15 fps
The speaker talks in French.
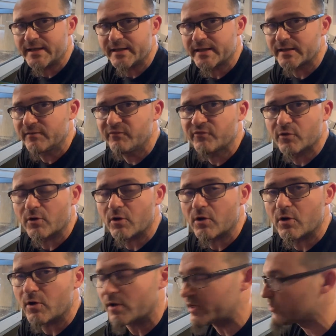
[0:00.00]
les griffes
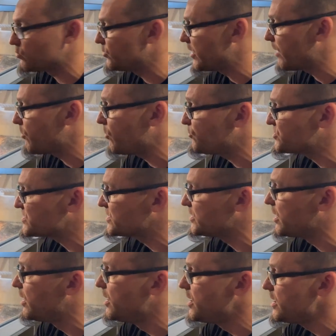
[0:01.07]
régulièrement
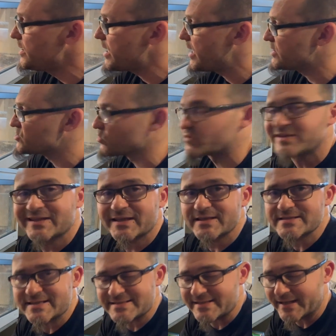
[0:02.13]
puisqu'elles sont
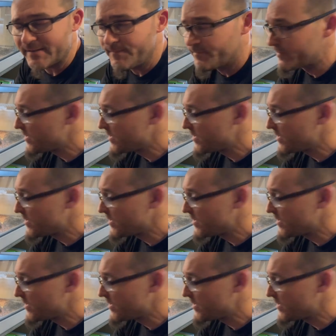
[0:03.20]
très acérées.